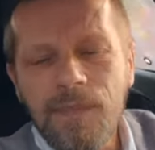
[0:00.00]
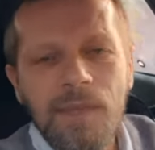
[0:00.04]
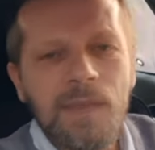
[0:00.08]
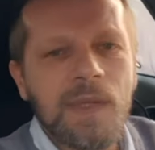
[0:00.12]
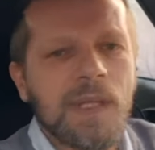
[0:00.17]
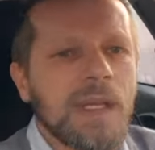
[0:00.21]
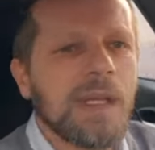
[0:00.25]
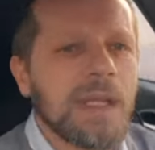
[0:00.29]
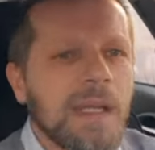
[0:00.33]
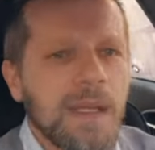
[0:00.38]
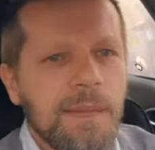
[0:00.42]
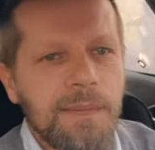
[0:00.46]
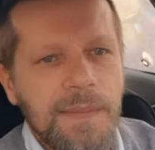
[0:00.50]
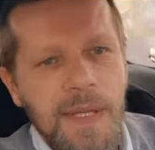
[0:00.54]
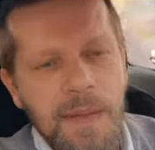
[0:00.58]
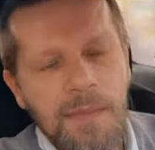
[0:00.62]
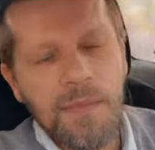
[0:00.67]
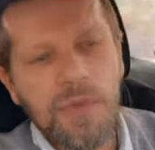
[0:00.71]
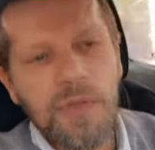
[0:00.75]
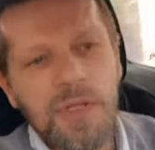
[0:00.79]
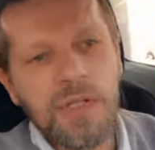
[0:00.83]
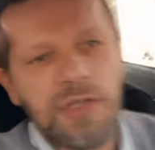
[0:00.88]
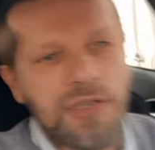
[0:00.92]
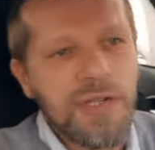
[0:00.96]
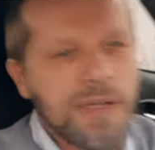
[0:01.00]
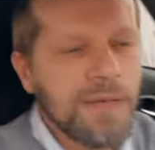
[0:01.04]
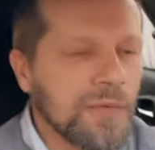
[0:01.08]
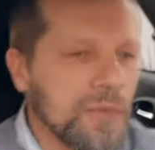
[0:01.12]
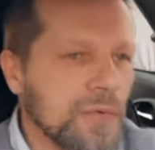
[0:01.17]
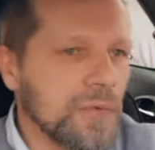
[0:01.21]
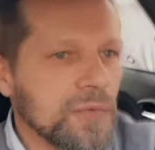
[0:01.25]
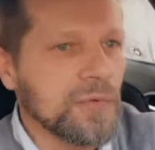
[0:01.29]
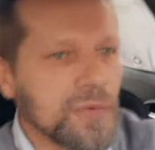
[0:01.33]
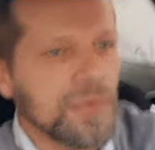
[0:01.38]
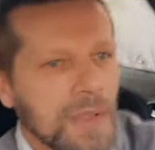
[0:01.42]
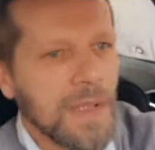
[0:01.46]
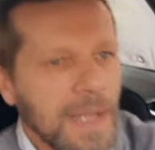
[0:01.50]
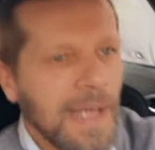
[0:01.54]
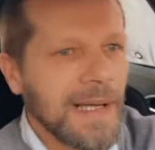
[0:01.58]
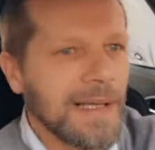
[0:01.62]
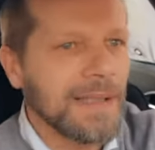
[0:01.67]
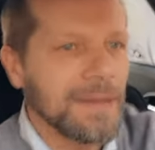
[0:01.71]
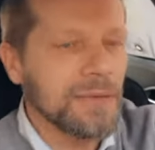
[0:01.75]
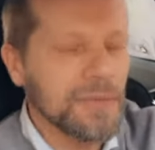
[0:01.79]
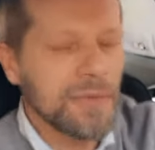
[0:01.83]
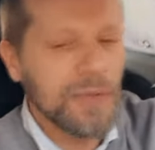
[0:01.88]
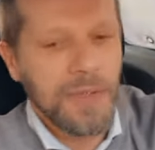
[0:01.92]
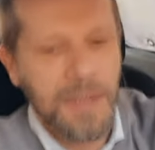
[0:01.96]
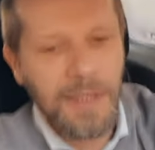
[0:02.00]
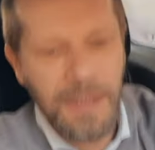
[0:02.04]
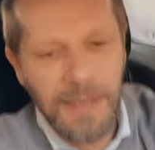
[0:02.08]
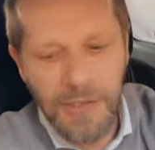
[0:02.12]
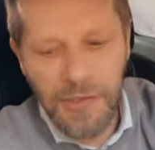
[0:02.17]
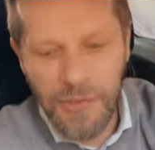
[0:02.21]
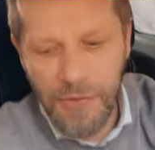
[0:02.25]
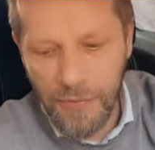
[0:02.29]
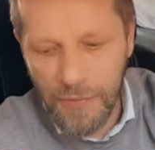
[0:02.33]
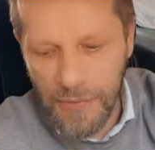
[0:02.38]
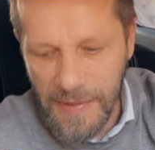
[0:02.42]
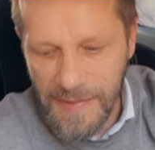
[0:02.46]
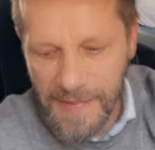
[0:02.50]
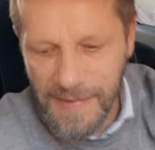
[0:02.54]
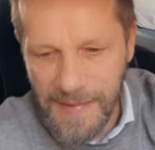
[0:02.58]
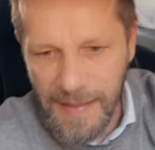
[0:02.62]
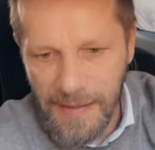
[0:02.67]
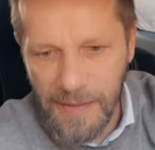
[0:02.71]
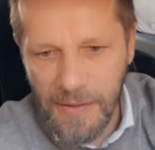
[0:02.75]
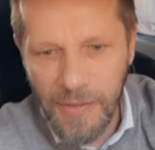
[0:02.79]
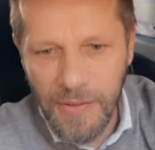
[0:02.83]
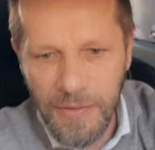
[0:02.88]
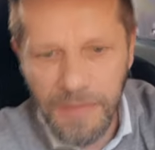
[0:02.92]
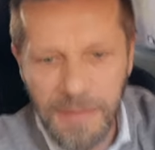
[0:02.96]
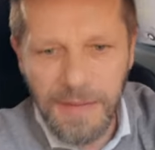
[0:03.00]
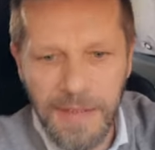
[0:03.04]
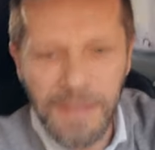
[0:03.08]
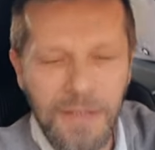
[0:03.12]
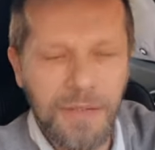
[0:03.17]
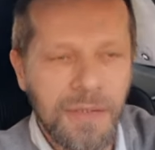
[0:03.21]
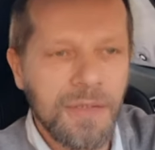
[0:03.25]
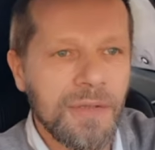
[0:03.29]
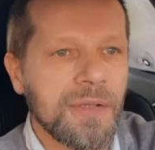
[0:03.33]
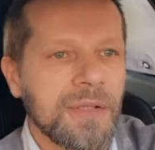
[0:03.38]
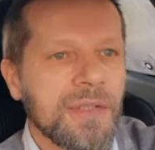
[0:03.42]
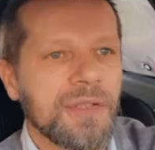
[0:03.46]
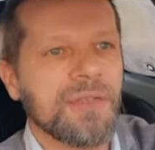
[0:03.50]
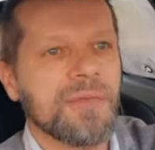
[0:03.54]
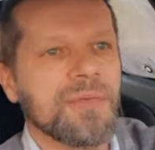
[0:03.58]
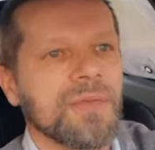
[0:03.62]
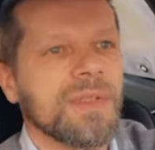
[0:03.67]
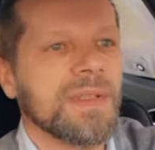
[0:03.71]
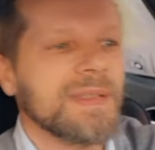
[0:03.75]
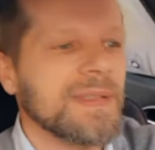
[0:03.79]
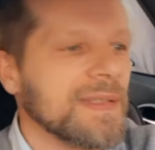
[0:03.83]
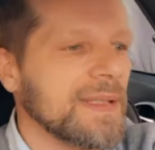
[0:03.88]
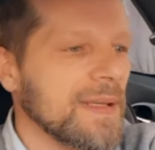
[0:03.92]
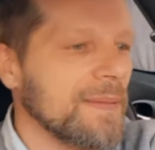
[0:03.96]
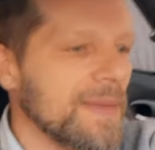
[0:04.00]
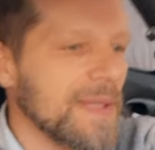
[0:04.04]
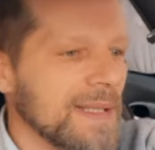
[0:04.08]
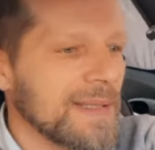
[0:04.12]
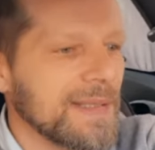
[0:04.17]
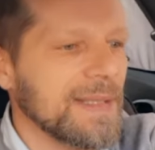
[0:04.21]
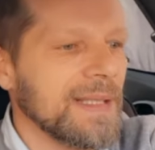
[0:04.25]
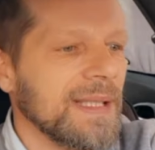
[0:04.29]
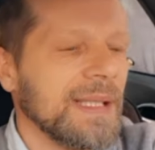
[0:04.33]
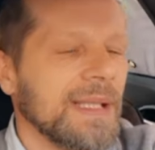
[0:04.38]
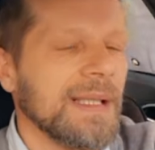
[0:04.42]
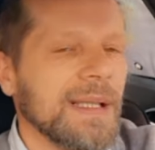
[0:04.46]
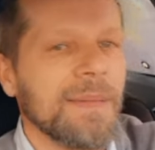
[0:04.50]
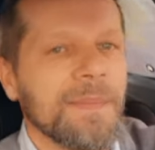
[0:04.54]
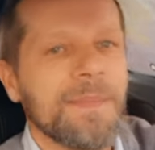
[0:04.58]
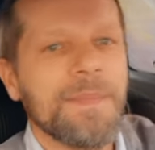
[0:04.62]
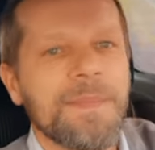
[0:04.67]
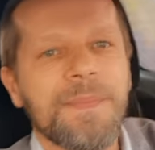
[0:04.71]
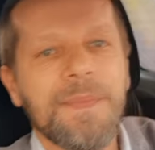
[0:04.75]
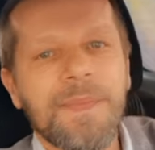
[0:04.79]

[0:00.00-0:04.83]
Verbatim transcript: che abbiamo ricevuto, tanto l'ha ricevuti stanotte, io li ho ricevuti stamattina,